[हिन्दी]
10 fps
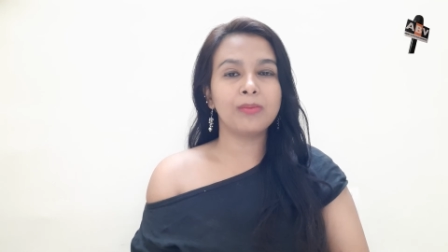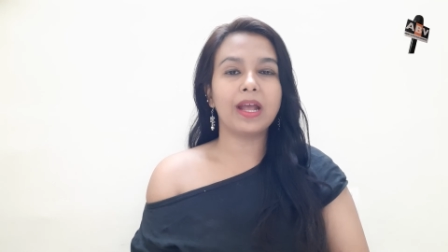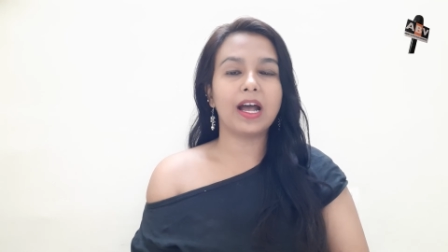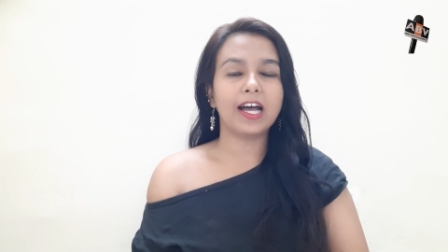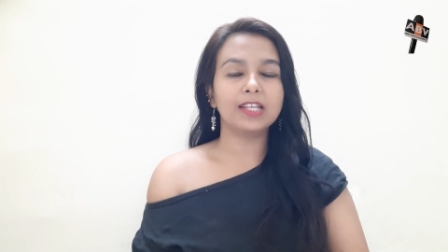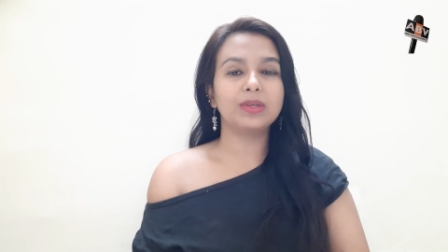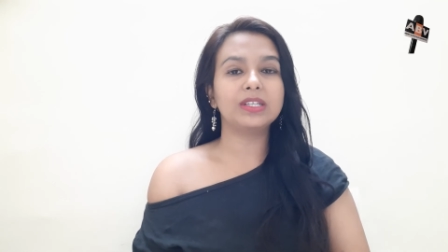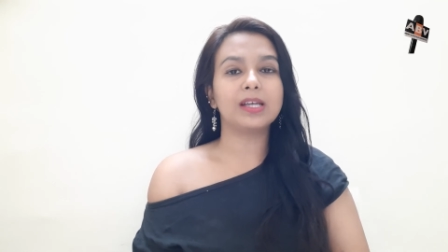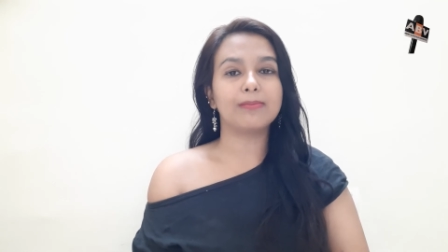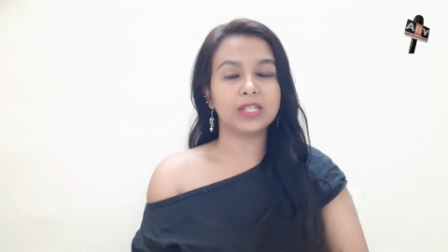आज भी
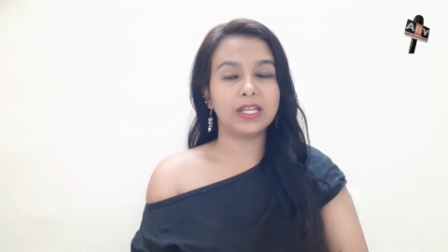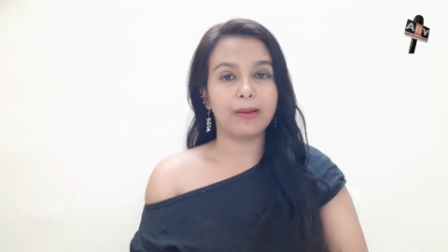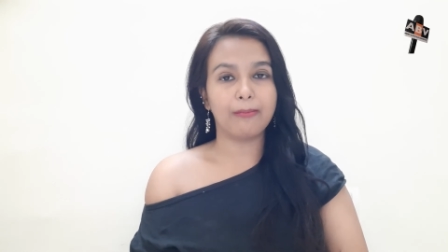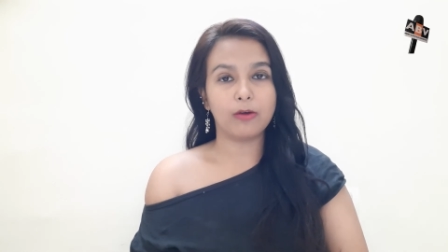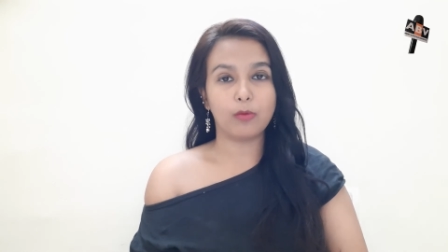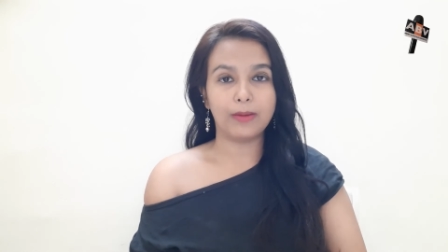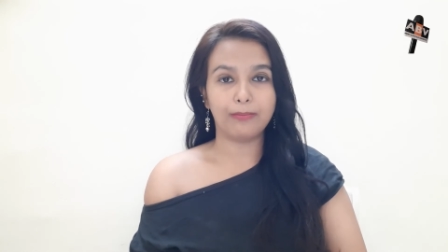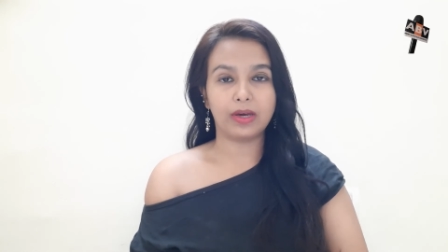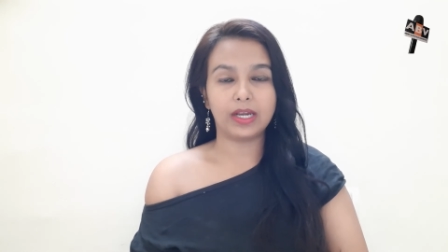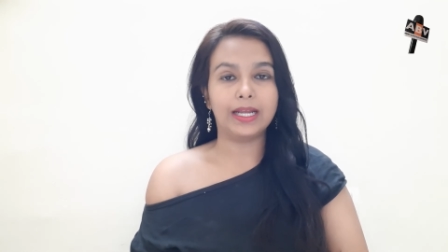सबसे नंबर वन पर है